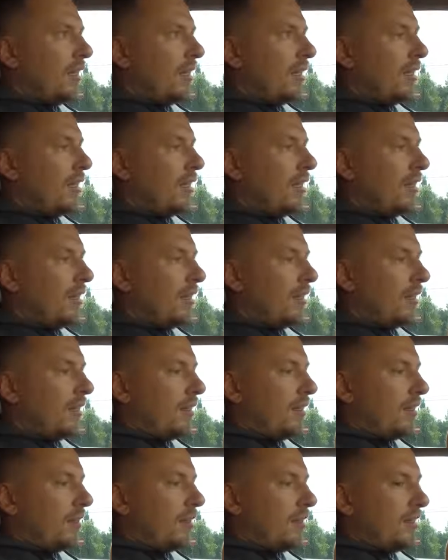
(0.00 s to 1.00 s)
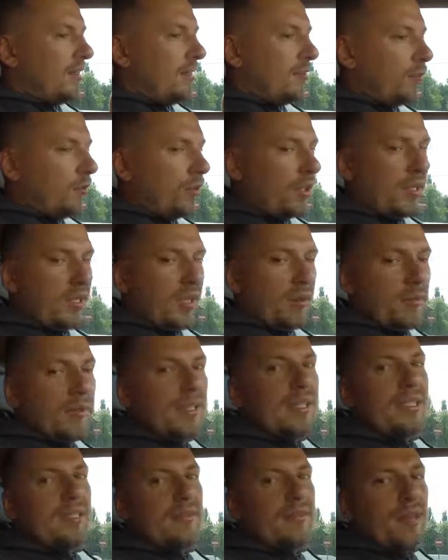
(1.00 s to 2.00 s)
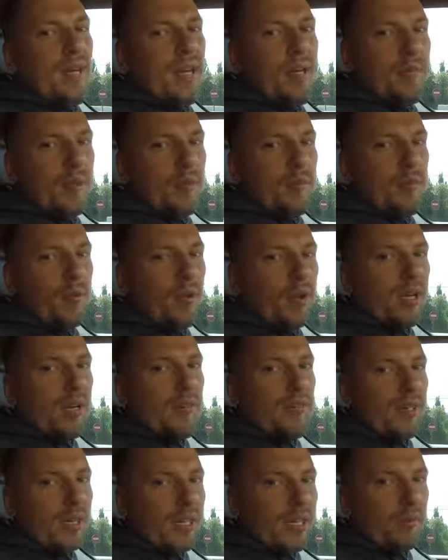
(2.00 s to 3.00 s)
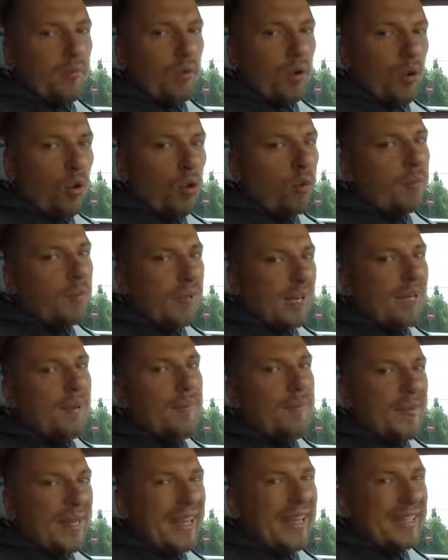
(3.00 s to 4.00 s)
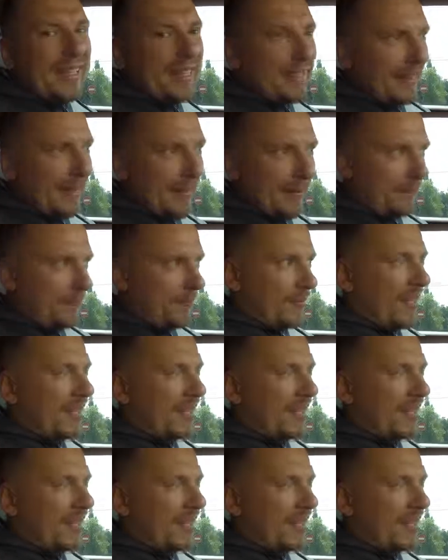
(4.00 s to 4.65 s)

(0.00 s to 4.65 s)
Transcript: Э, сегодня мы с вами поговорим о пробеге.